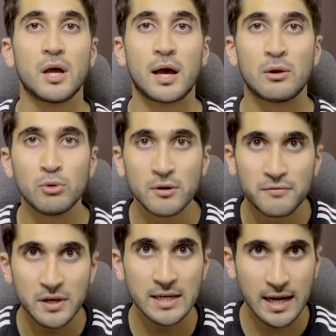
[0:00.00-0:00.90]
قالوا لي
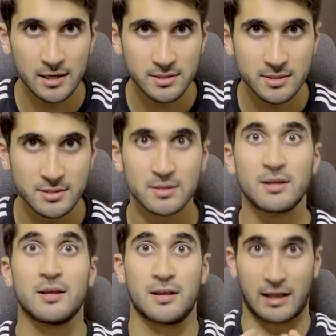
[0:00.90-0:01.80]
في ناس
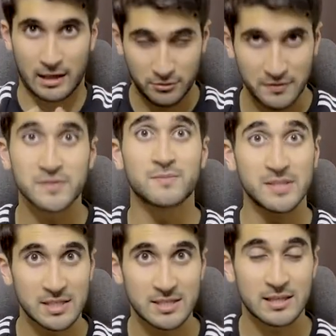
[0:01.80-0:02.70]
كانوا في نفس
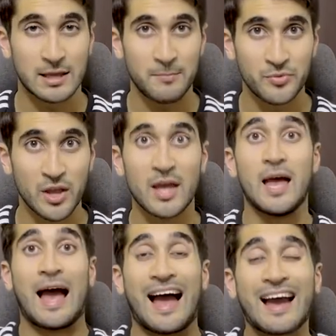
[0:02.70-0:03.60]
مدرستنا نعم،
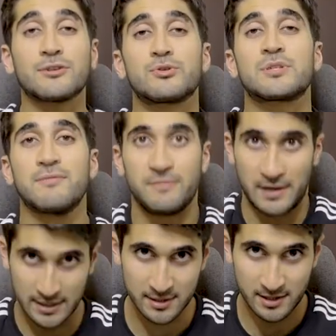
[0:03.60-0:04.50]
اخذوا الصف
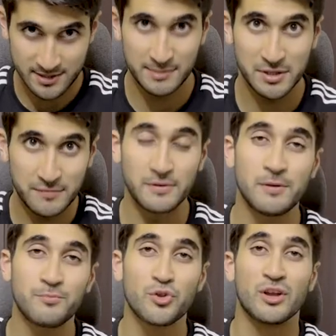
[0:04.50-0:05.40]
اللي انت رسبت
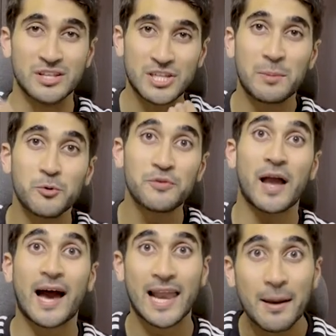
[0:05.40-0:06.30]
فيه جابوا فيه
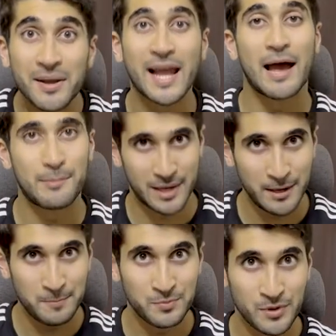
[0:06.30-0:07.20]
علامه
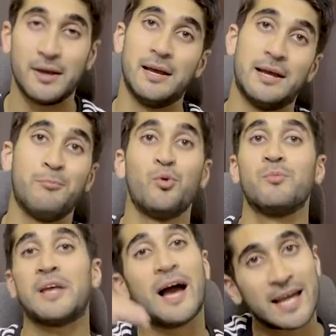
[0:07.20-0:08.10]
كامله عملوا
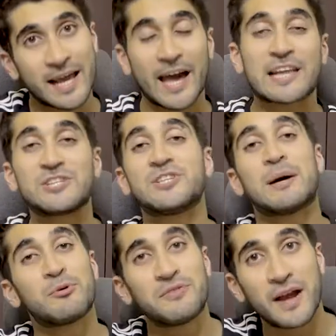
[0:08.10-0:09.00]
امتحان خارجي
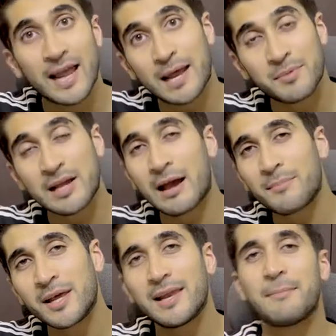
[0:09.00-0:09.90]
جابوا فيه علامه
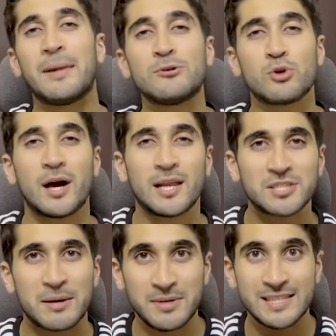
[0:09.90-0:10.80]
كامله لما اجوا على
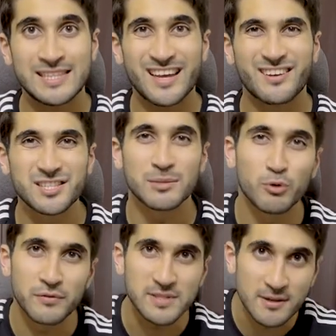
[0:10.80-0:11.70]
جامعتنا رسبوا
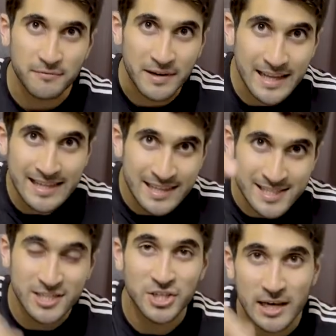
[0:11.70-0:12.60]
في الصف اللي انت
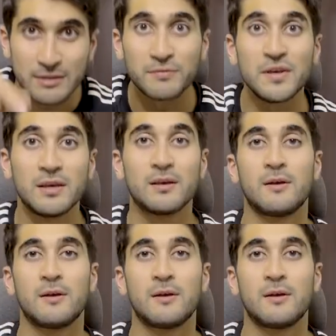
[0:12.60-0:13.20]
سجلت فيه